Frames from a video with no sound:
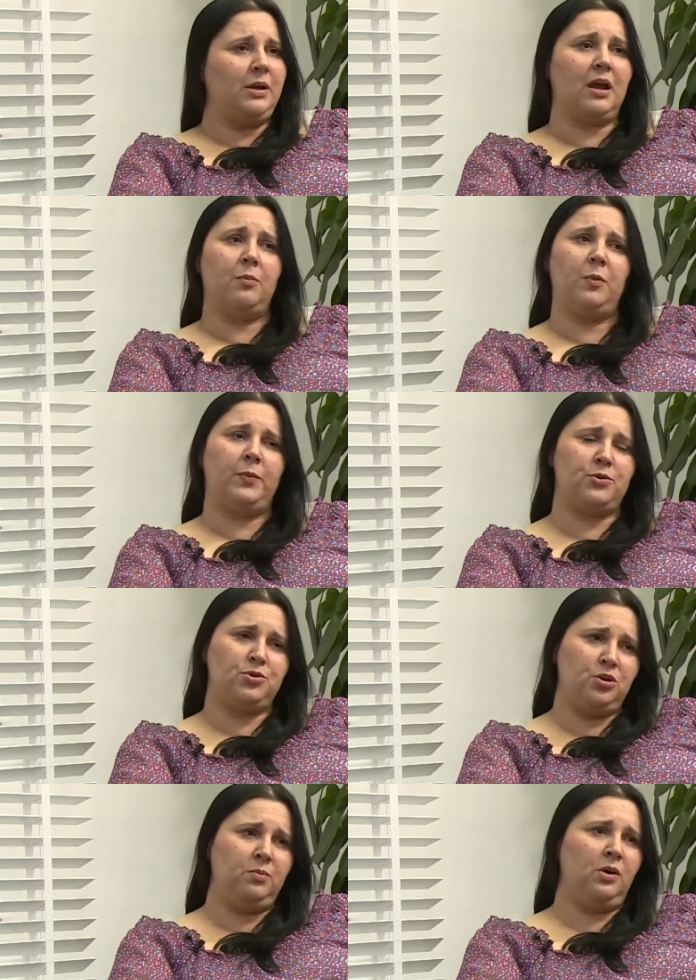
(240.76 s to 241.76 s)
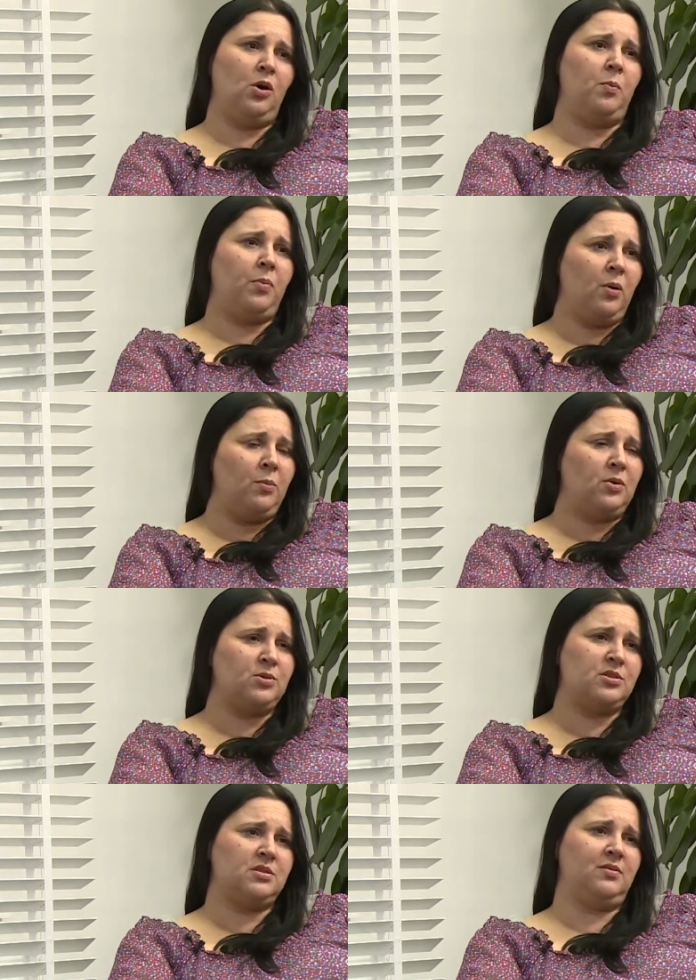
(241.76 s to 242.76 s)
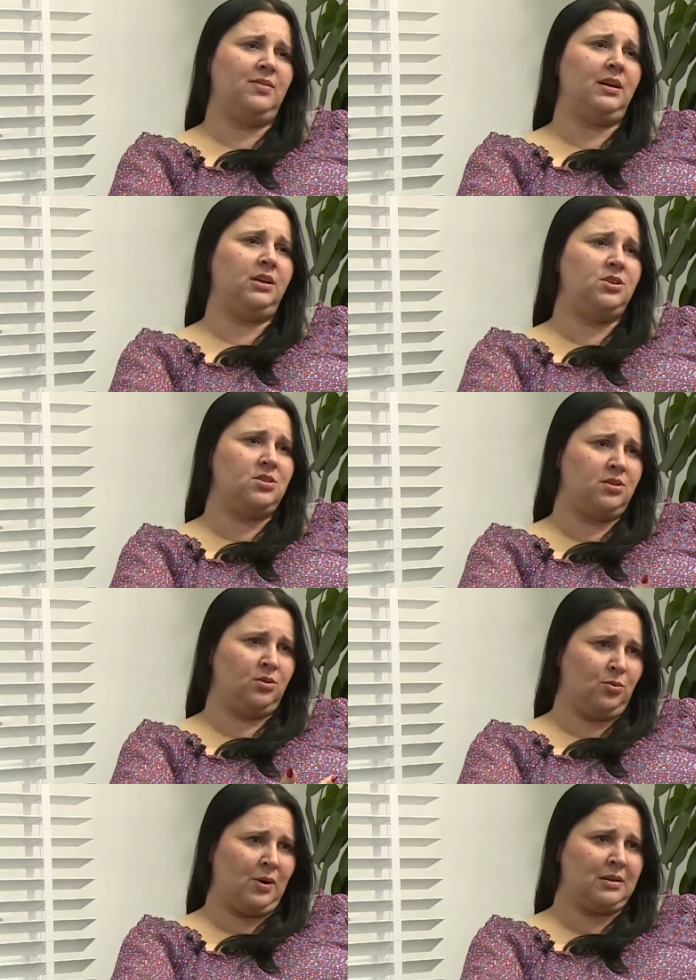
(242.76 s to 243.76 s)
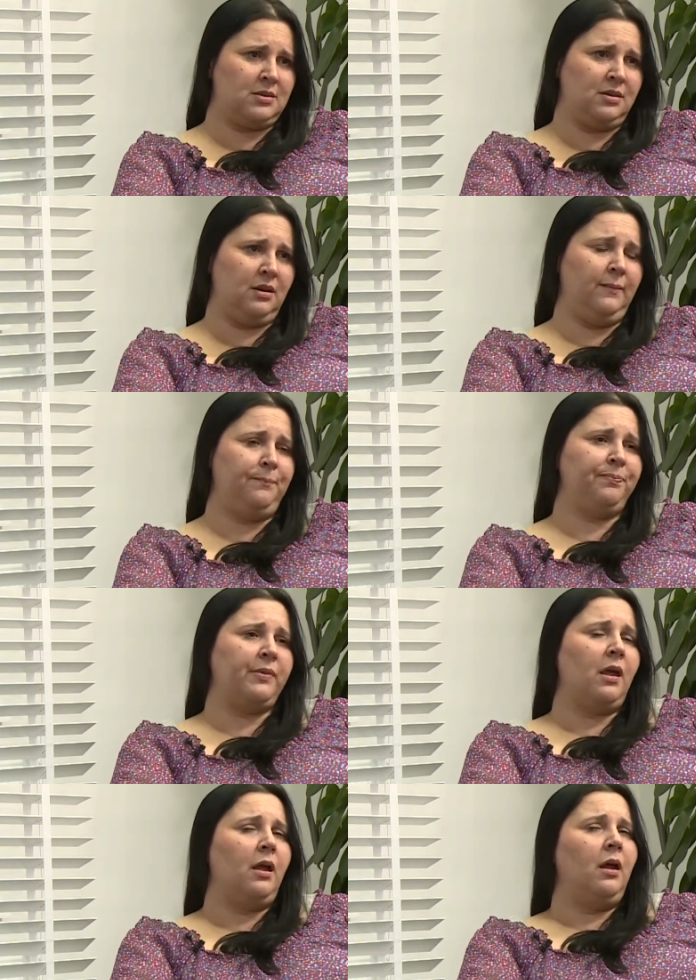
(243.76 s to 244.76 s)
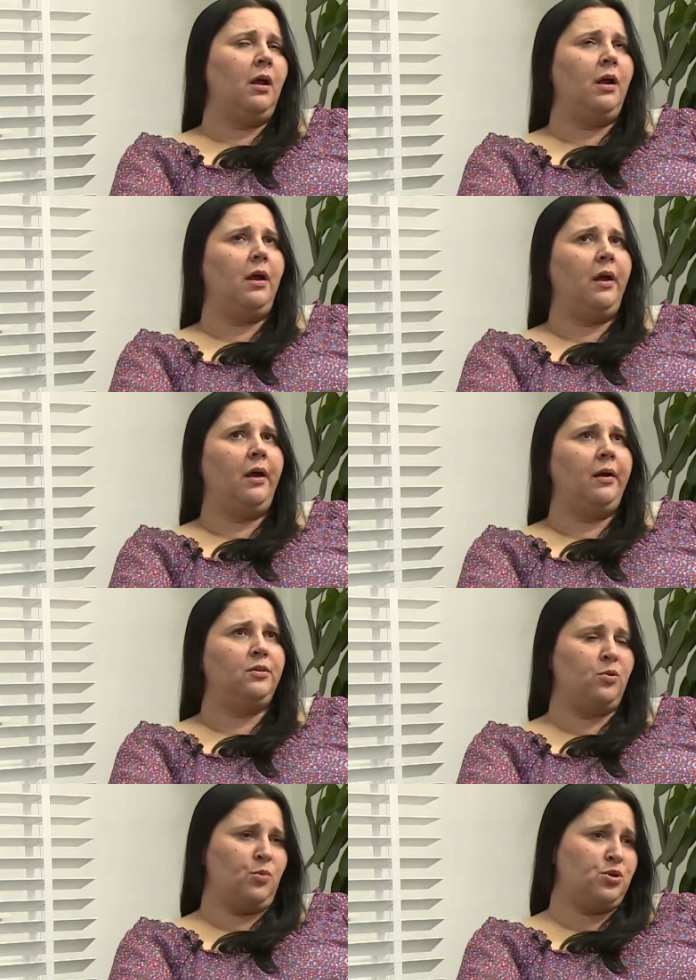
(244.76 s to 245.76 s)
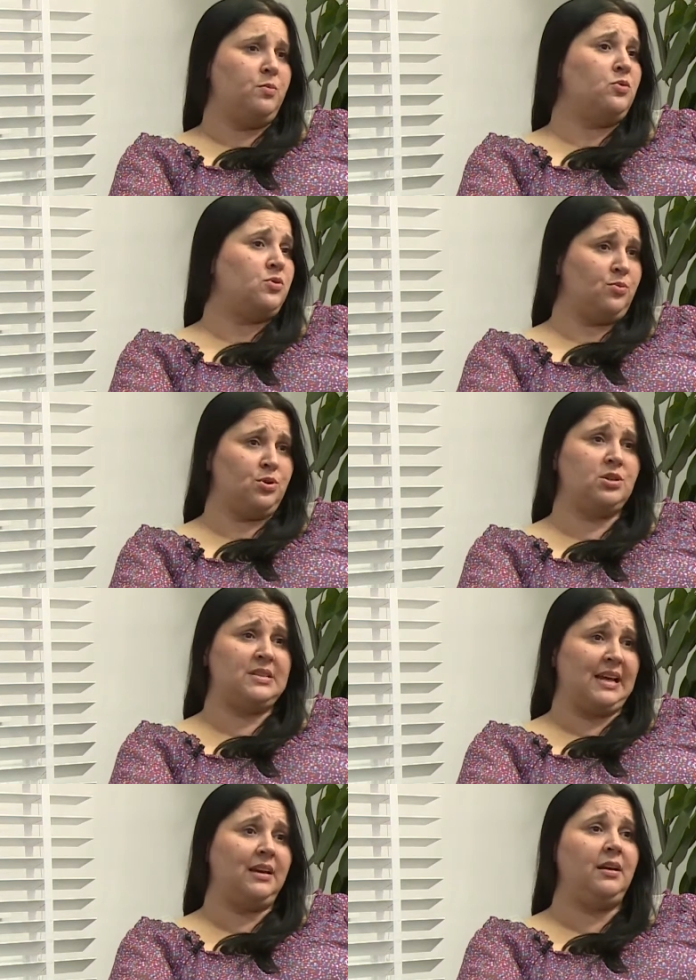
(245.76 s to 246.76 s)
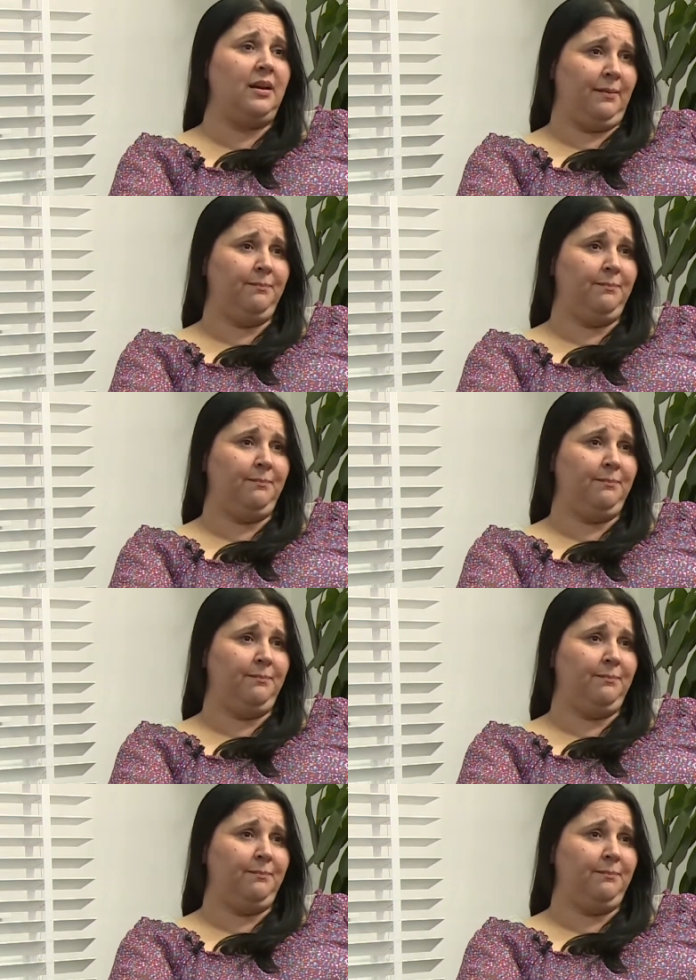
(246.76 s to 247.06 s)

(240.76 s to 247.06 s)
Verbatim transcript: jak poprosimy o pomoc w jakiejś sytuacji, e, to możemy usłyszeć za ile.